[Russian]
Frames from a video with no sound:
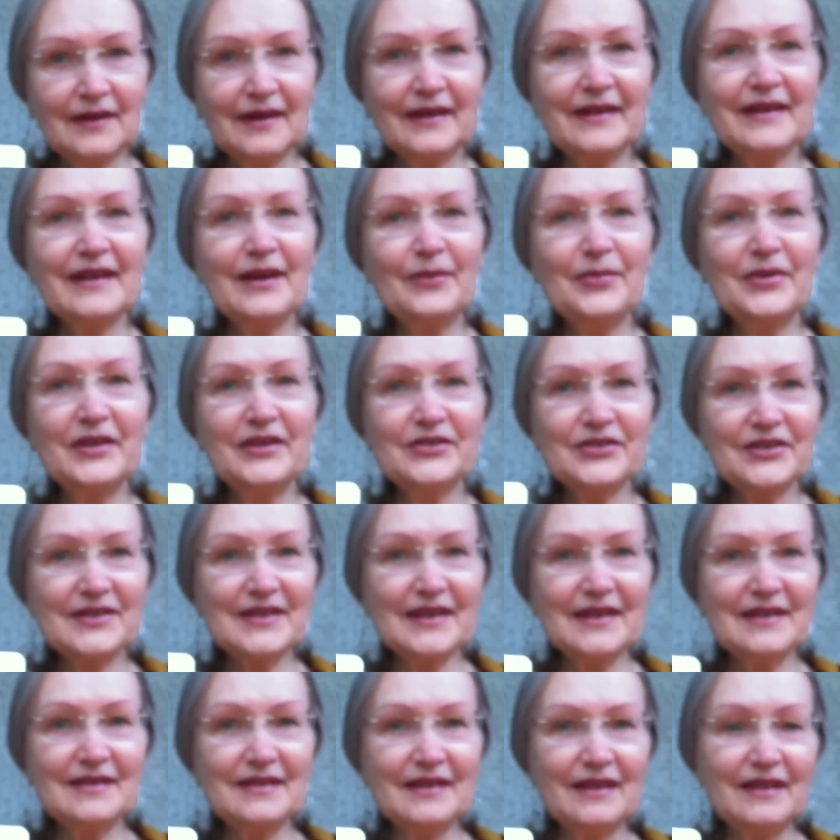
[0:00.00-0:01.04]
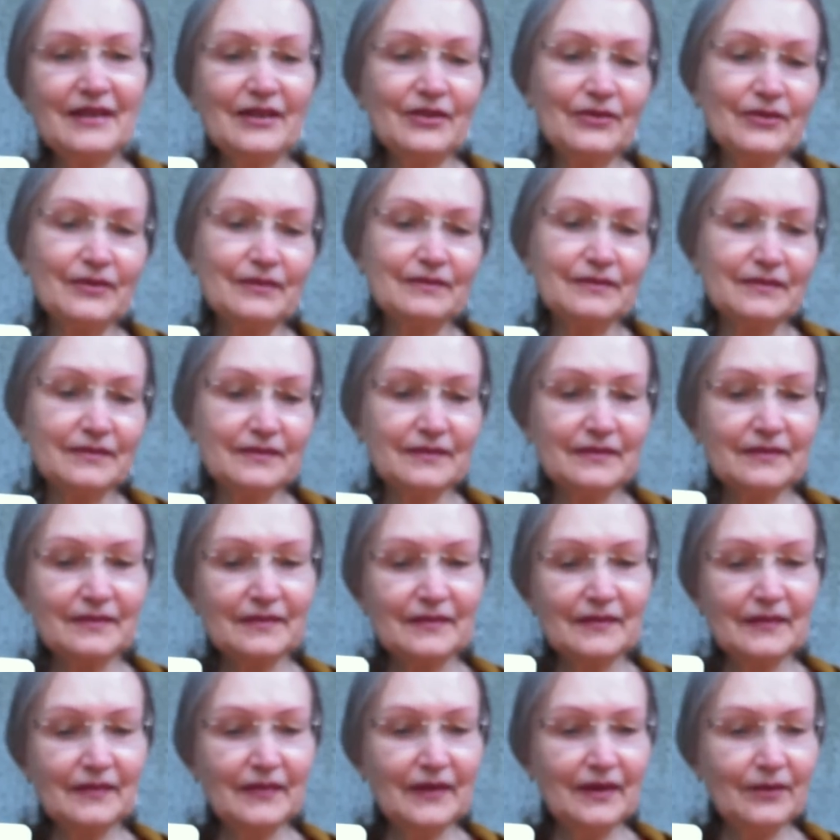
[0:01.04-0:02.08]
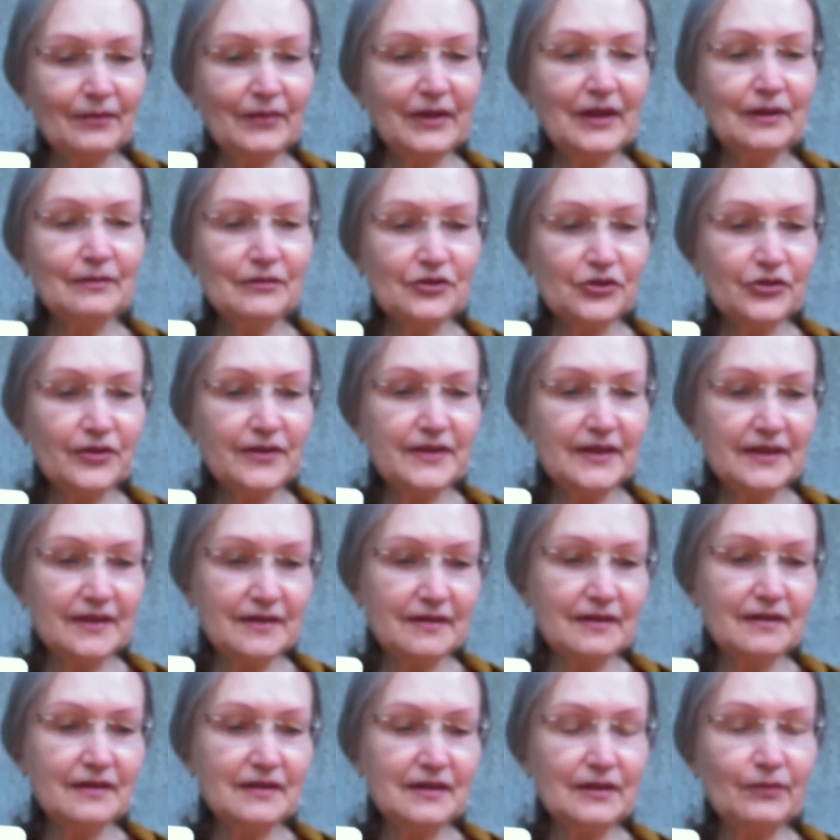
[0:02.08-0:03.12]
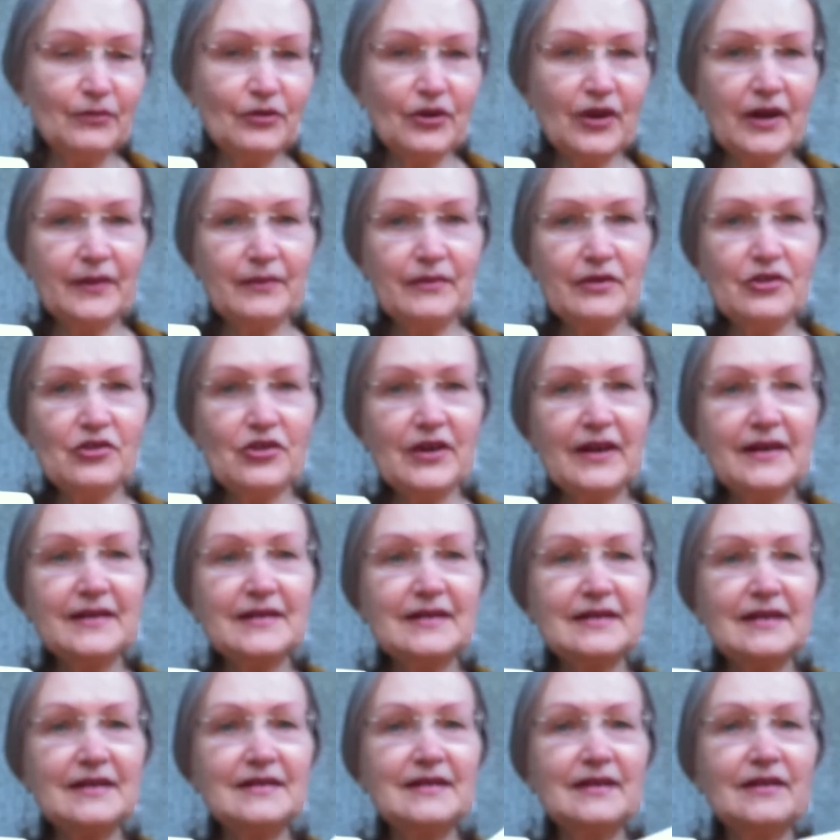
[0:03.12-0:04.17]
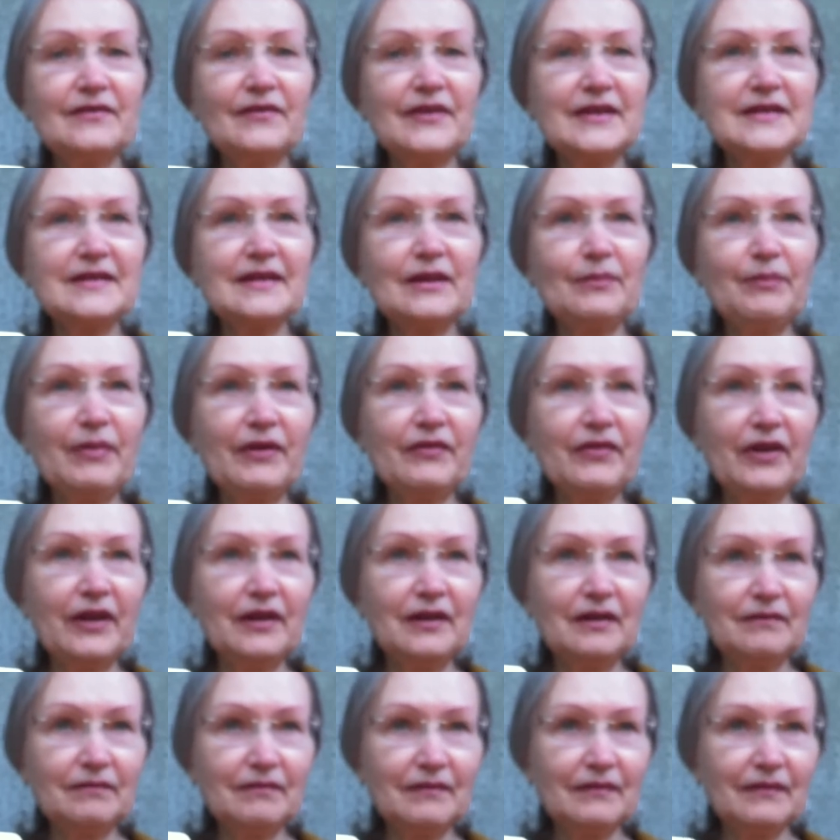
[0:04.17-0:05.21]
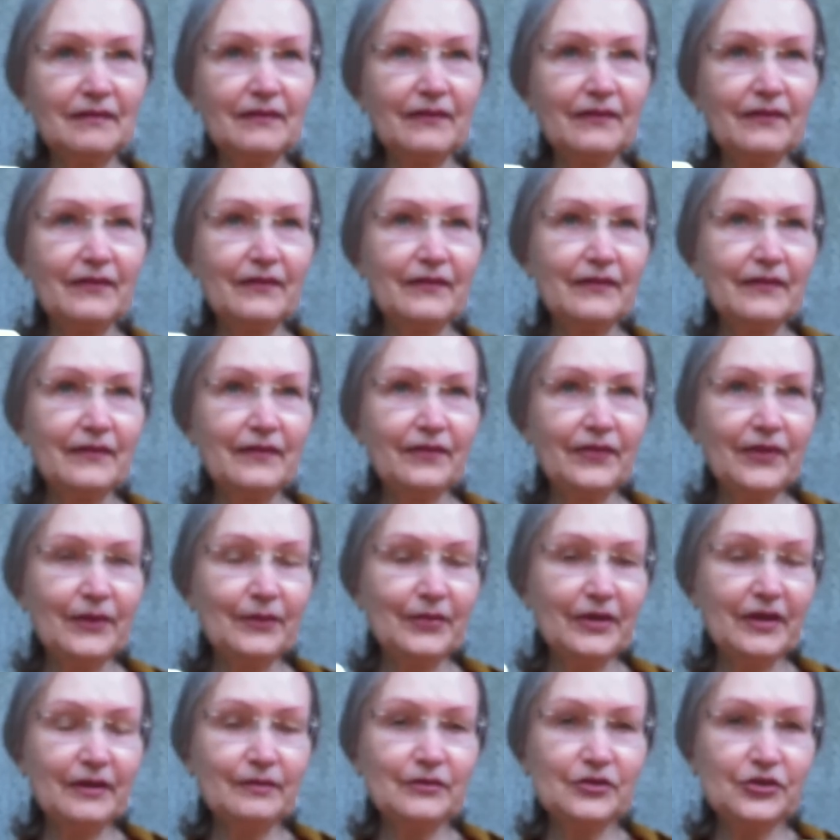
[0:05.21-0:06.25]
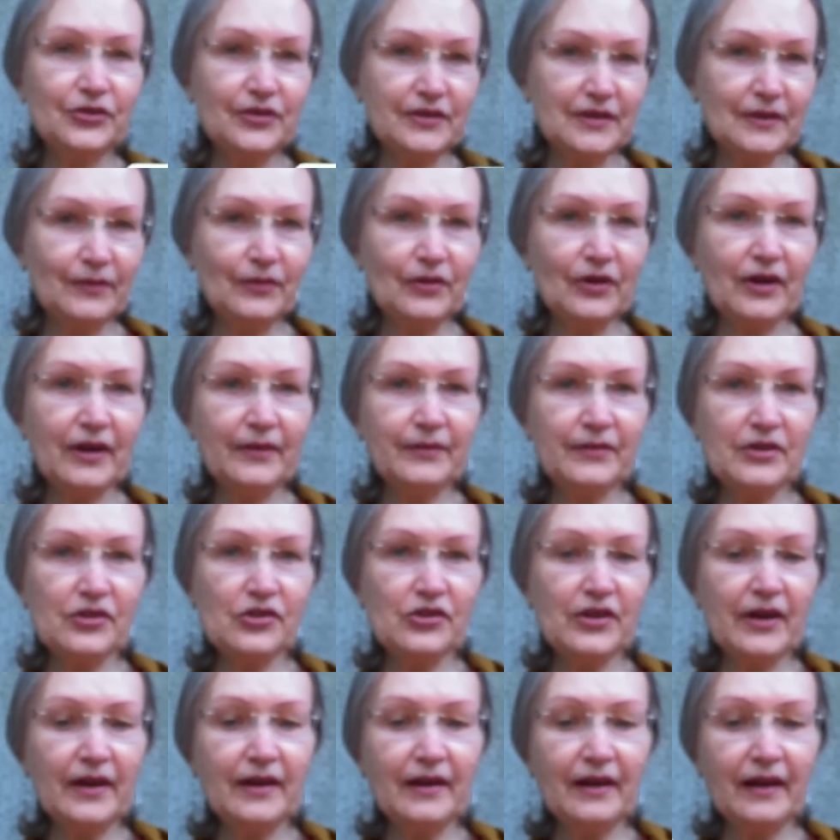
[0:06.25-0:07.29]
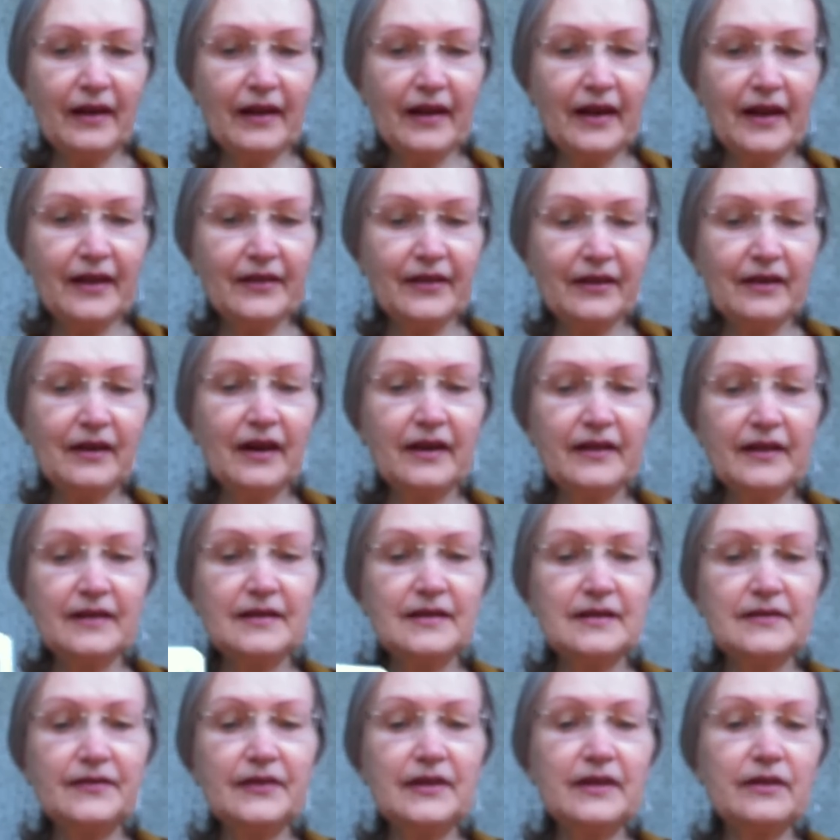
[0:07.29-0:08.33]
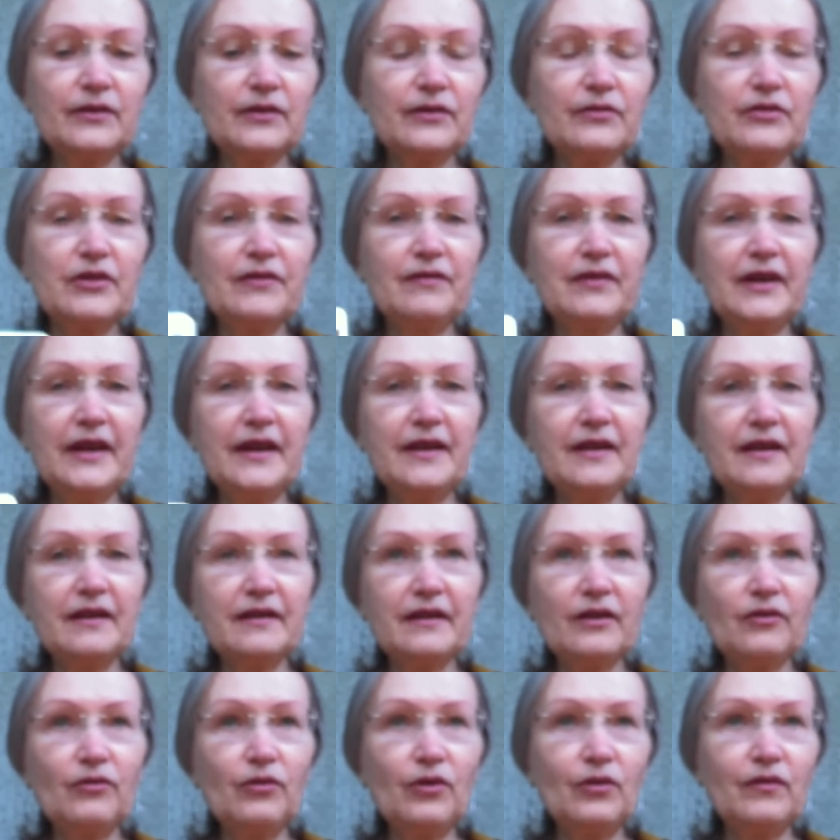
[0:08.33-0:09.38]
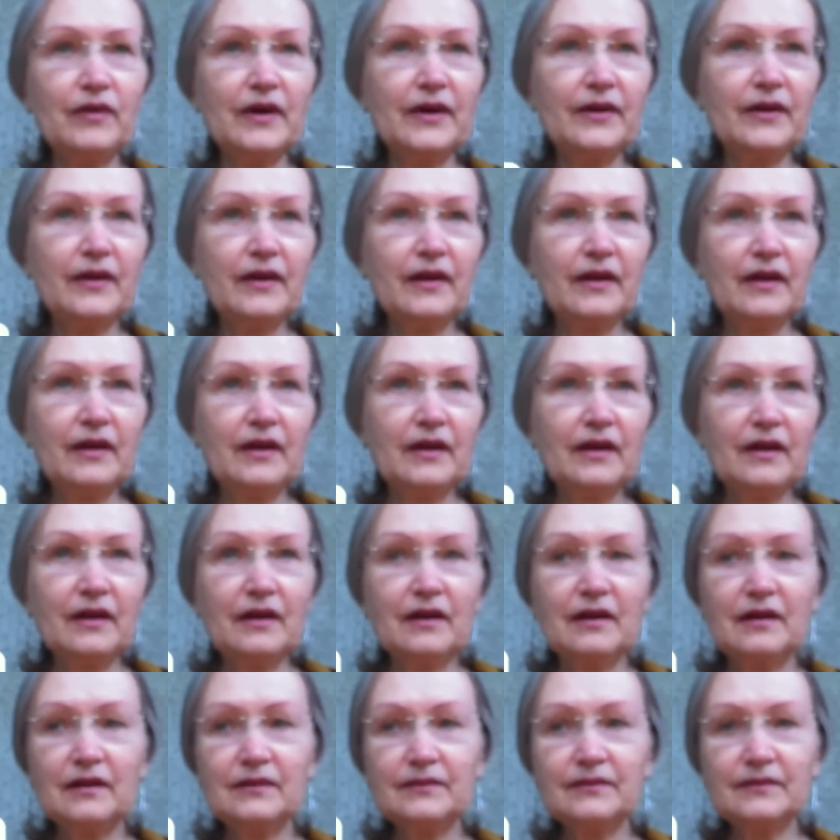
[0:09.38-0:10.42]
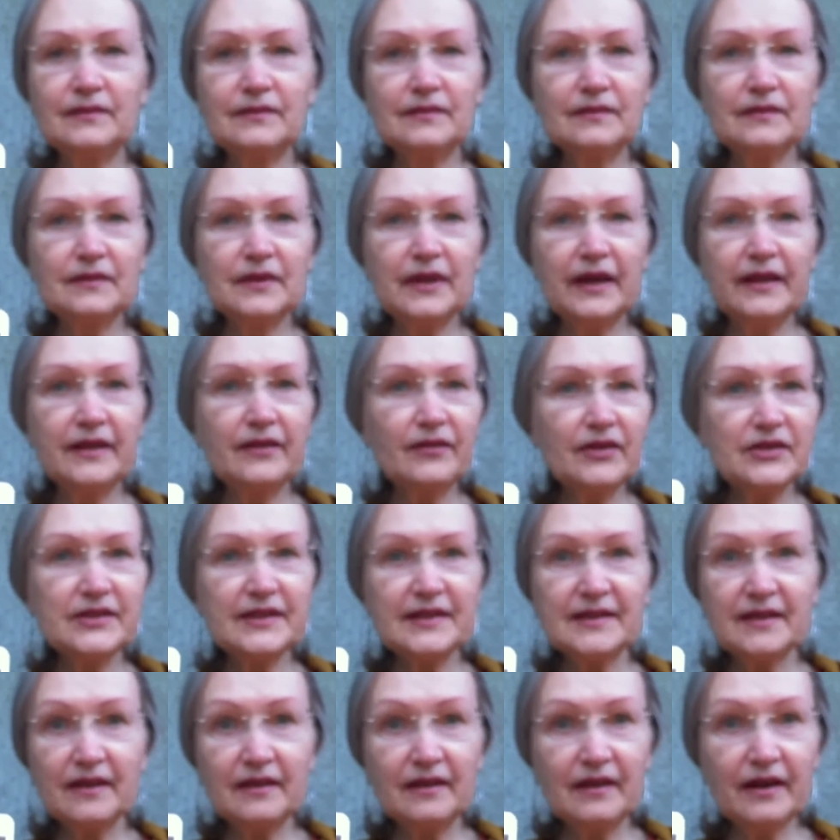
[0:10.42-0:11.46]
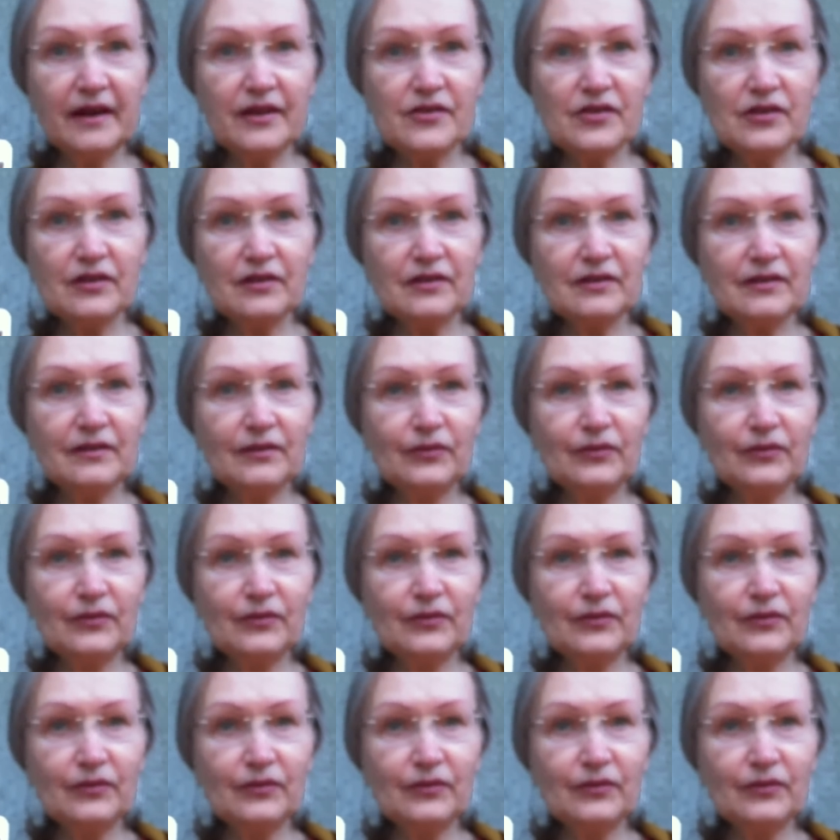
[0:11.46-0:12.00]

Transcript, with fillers: Я бы даже сказала, ну, потому что здесь э, семерка меча сразит вас на повал. Потому что семерка меча, э, эта карта действительно удивление такого, э, это вас озадачит.